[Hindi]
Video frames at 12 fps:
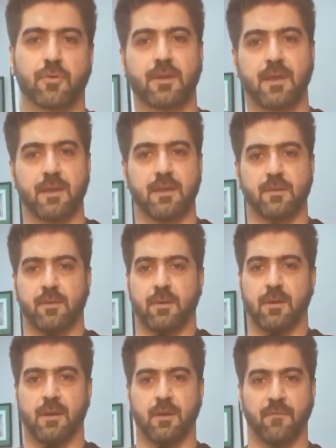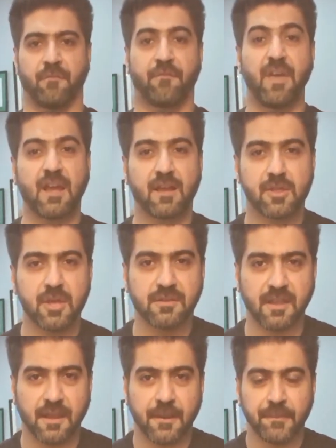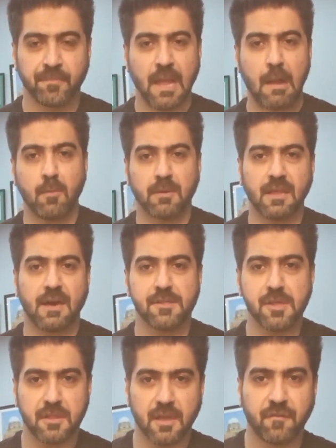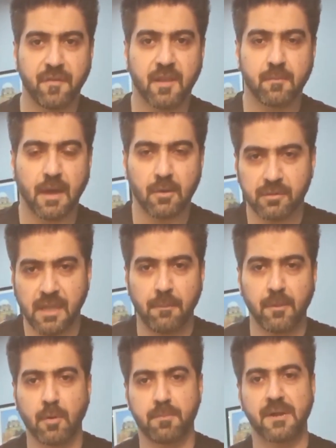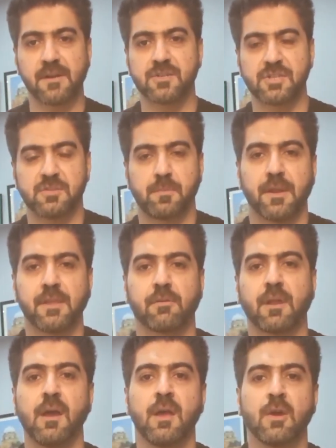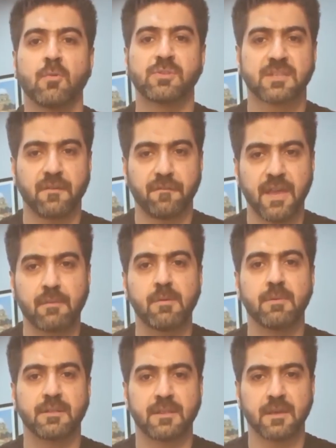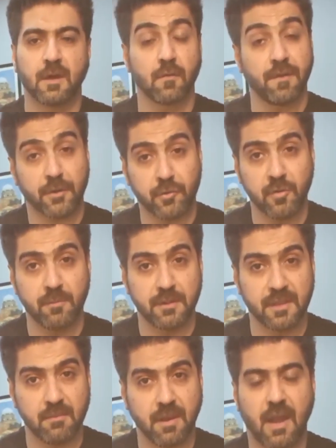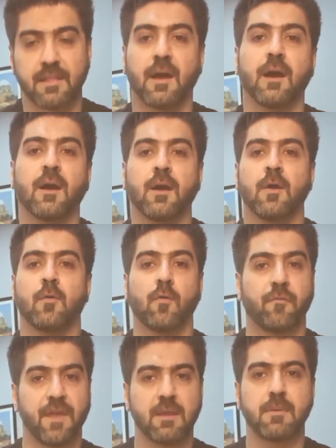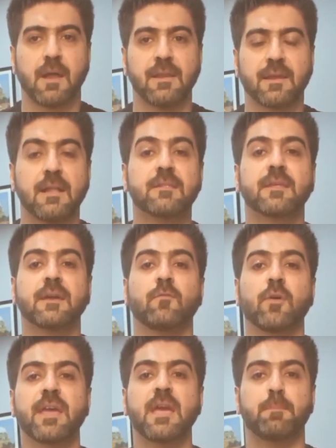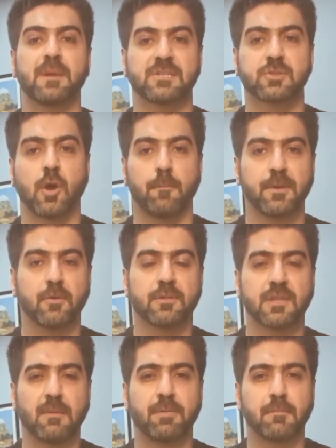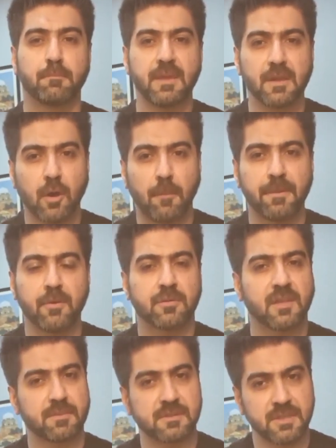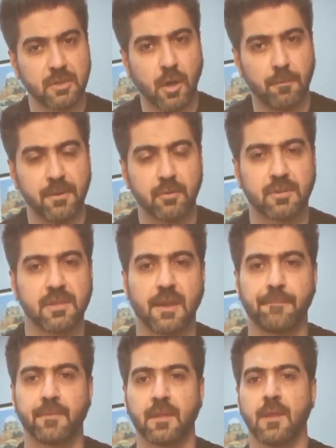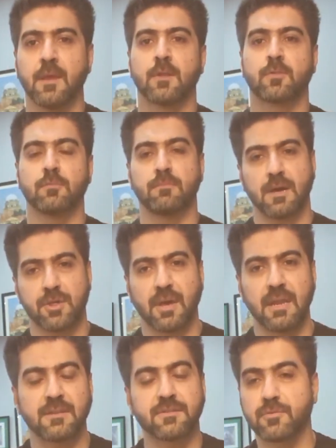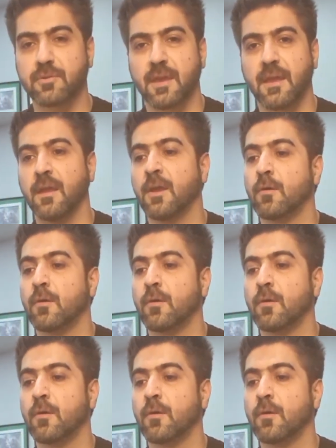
जो कि फेक चीजें आपको पता है हर चीज का एक फेक माल होता है आपने कोई ब्रांडेड चीज पहनी हो ना उसकी फेक भी बनती है और वो फैक्ट्री में बनती है बाकायदा वो फेक माल निकालते हैं वो ए प्लस कॉपी होती है फिर बी कॉपी होती है फिर सी कॉपी होती है तो माशाला से जो है